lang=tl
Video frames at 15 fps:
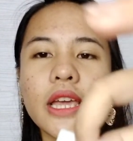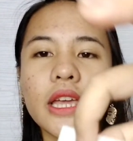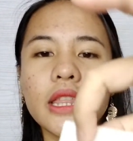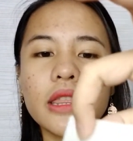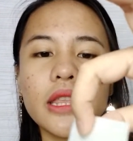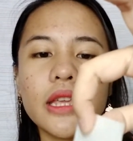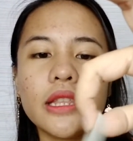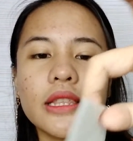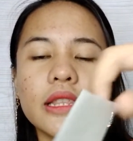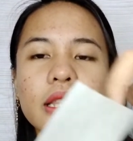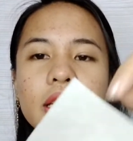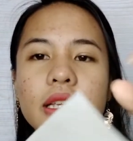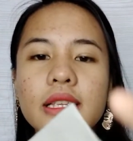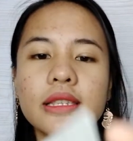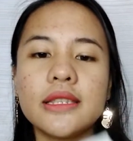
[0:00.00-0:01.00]
And then,
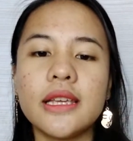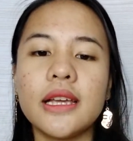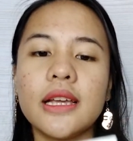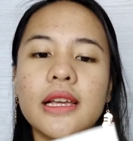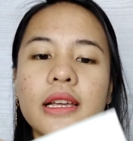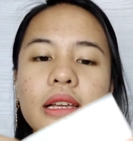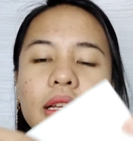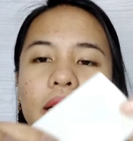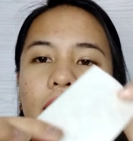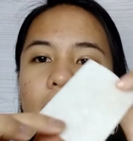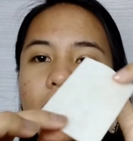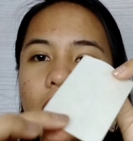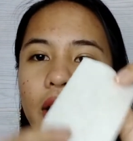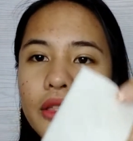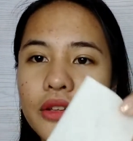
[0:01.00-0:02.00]
sa
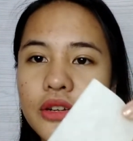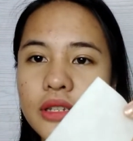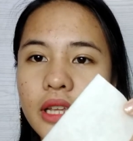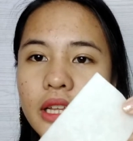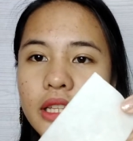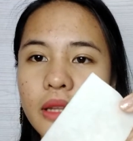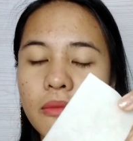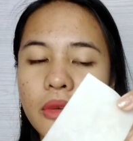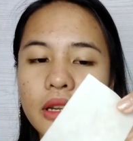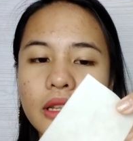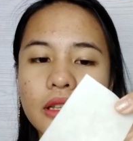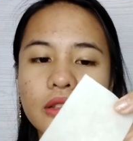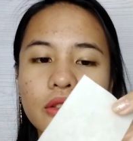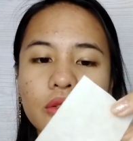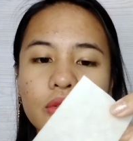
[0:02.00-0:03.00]
other side naman
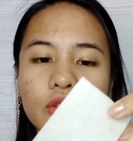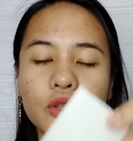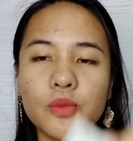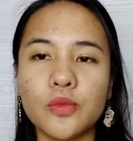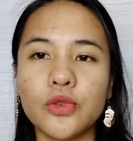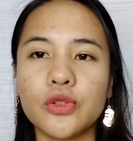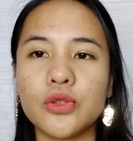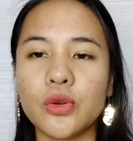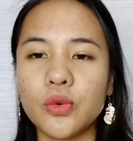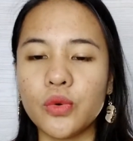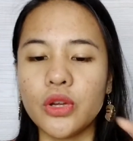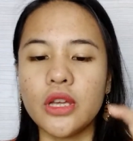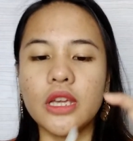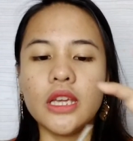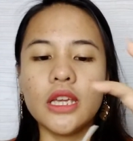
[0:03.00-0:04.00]
is yung smooth.
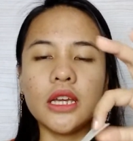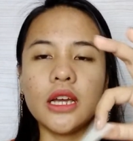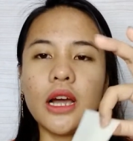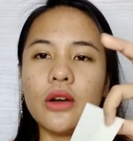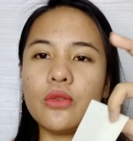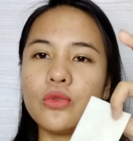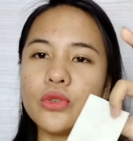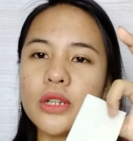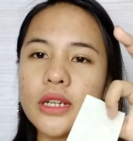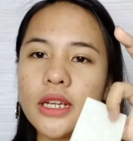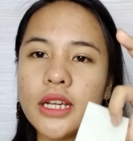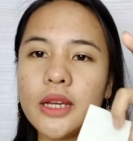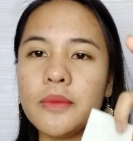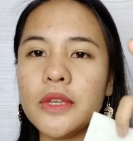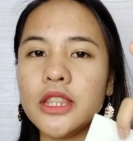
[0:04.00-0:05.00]
So, ang unang
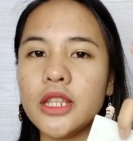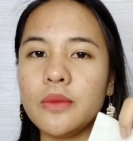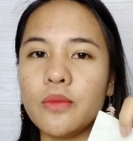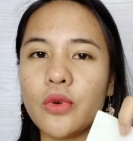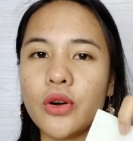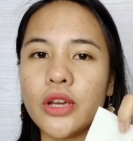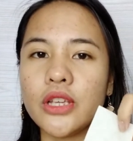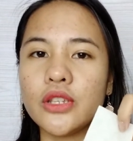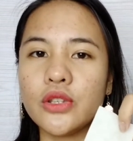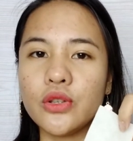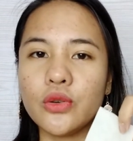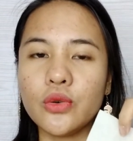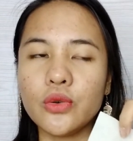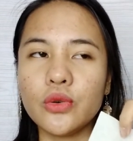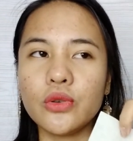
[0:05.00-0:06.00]
gagamitin mo
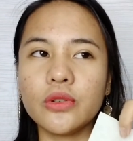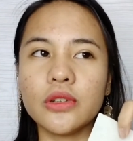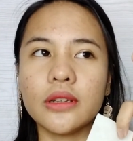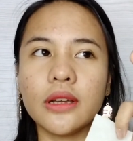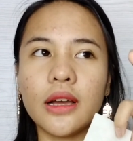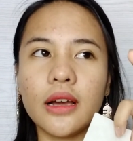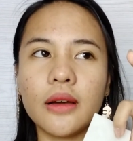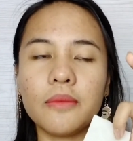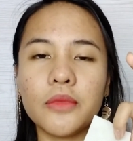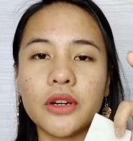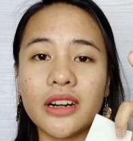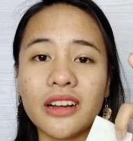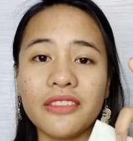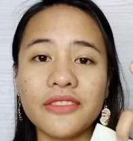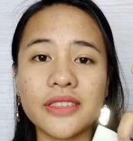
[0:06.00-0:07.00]
is yung um,
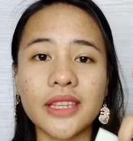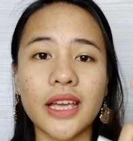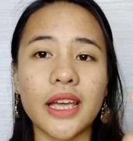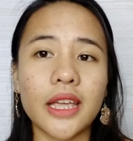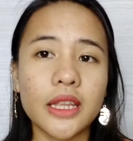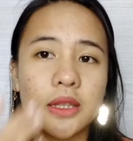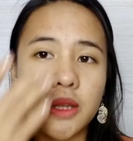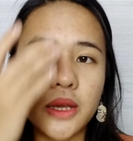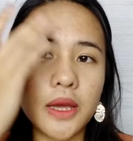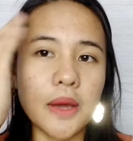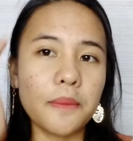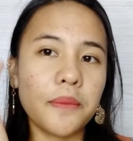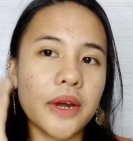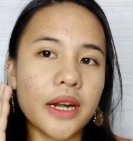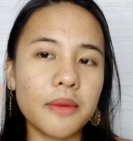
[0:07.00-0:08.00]
rough side
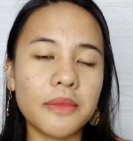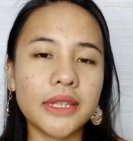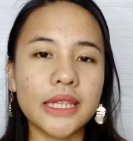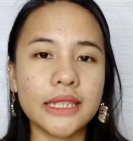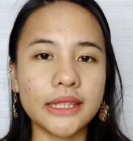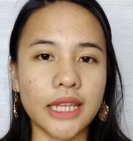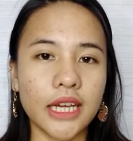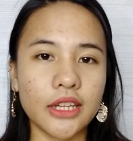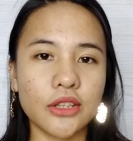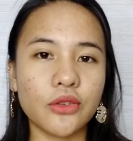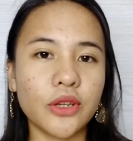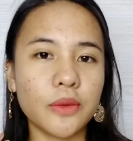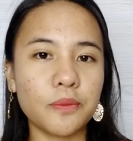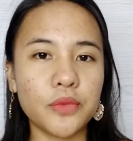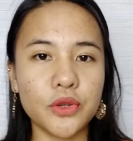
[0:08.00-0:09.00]
para matagtag
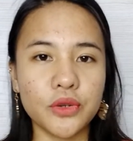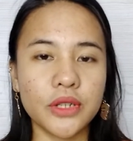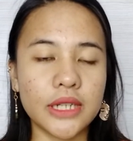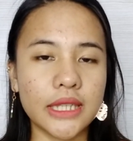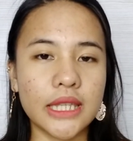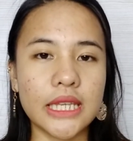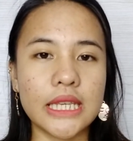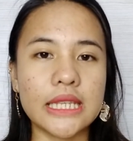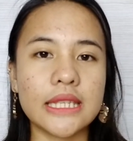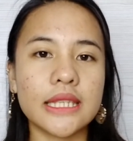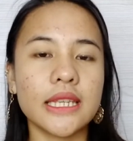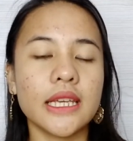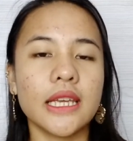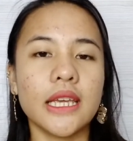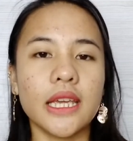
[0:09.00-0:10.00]
yung
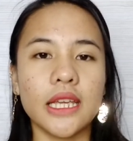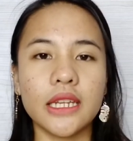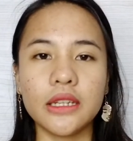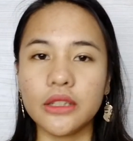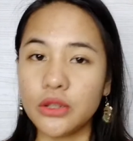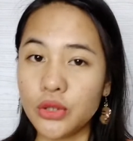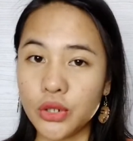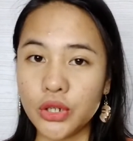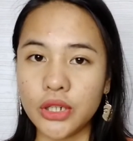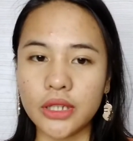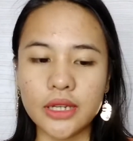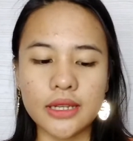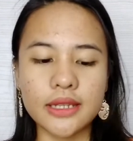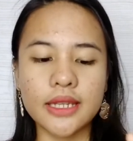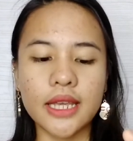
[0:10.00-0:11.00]
impurities in the dirt
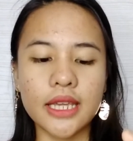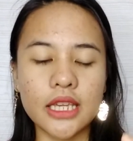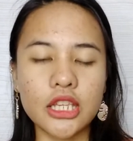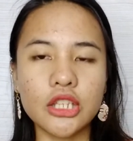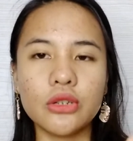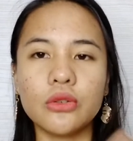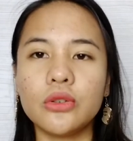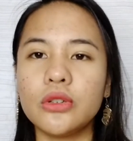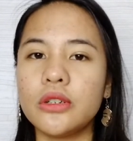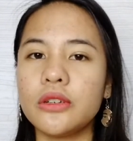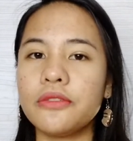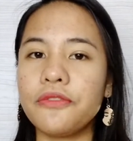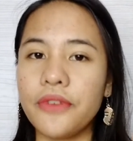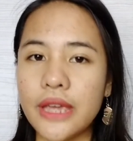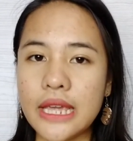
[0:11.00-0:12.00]
sa iyong
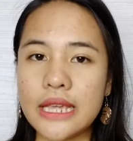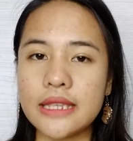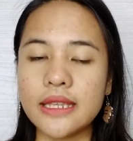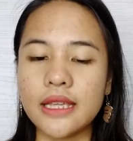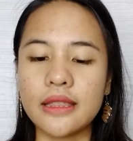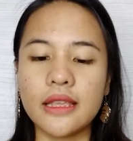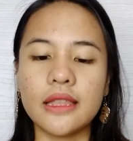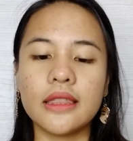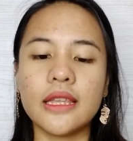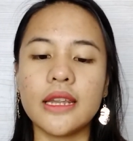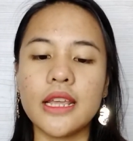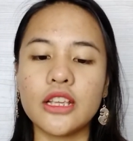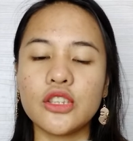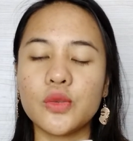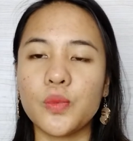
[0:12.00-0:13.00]
face and then the
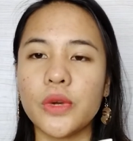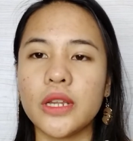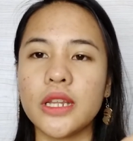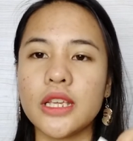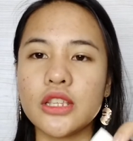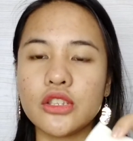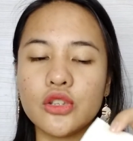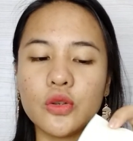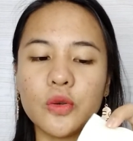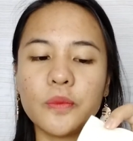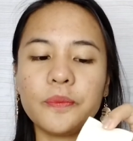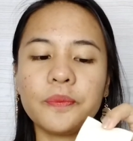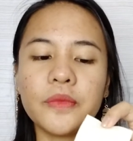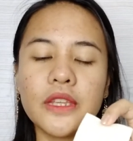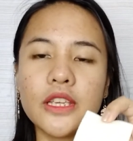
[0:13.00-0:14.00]
next one is yung
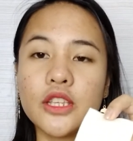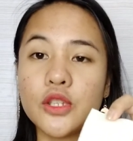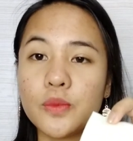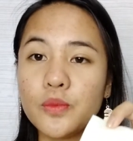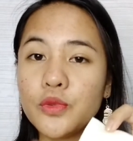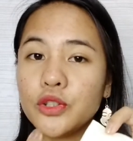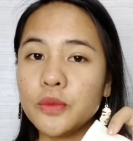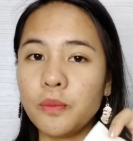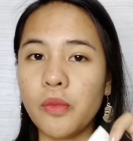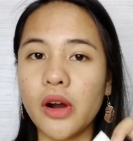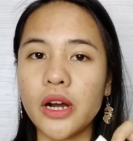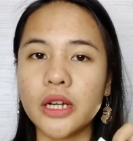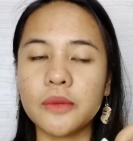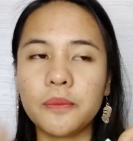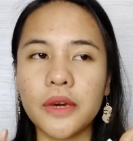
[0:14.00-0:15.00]
smooth
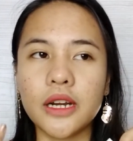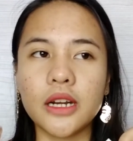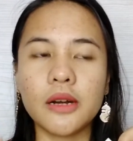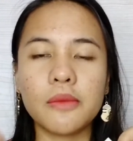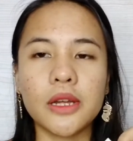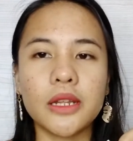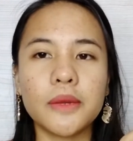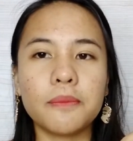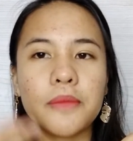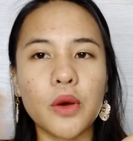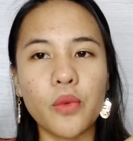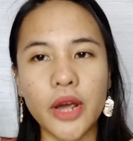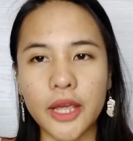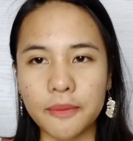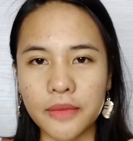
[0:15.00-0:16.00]
part para naman
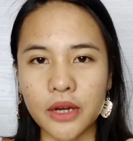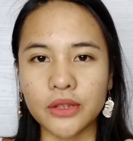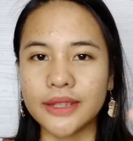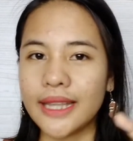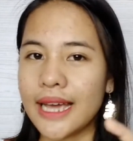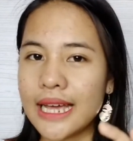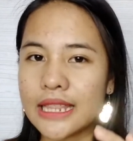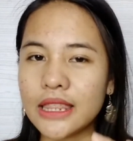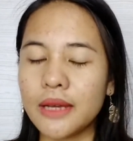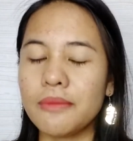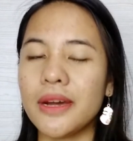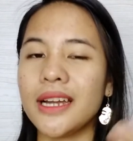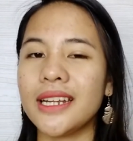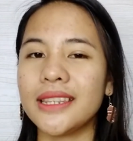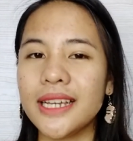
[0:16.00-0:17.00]
ma-wipe out lahat ng
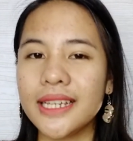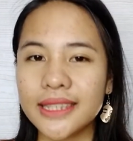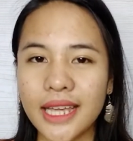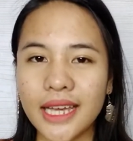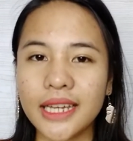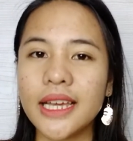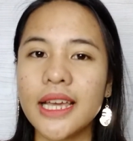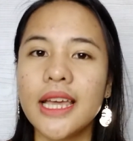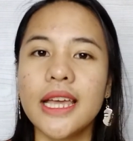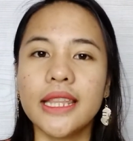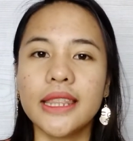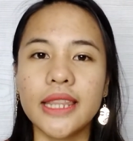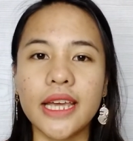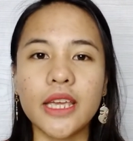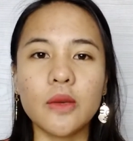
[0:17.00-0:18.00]
mga natagtag
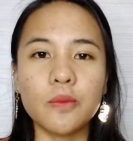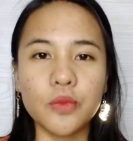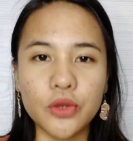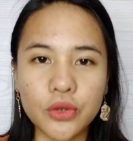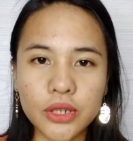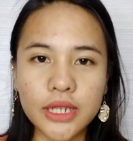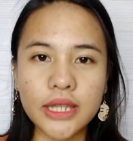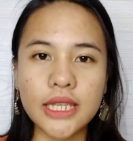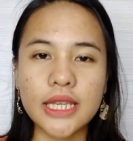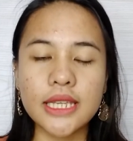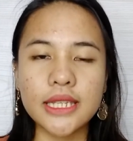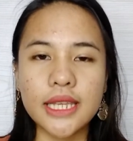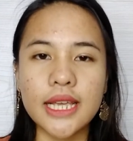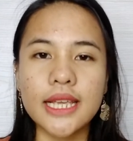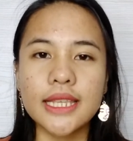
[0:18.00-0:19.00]
na
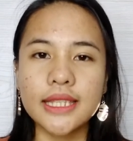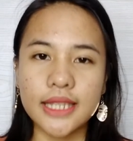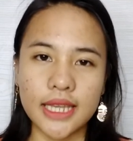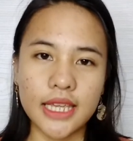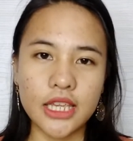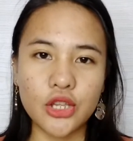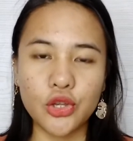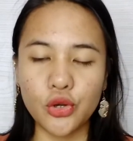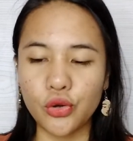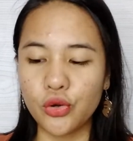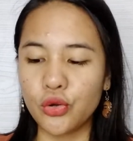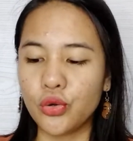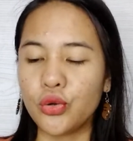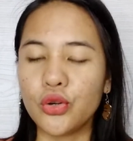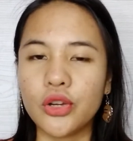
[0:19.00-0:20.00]
impurities sa
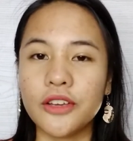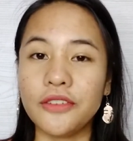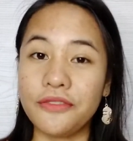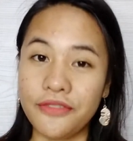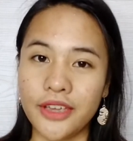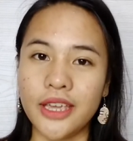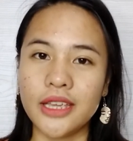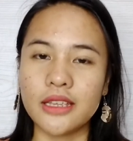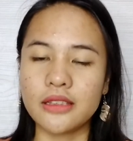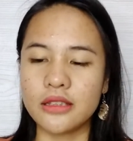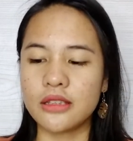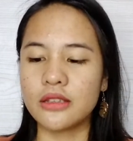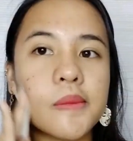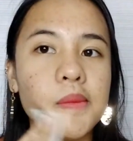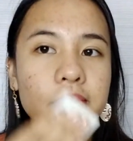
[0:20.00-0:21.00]
iyong
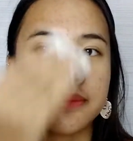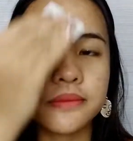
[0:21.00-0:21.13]
face.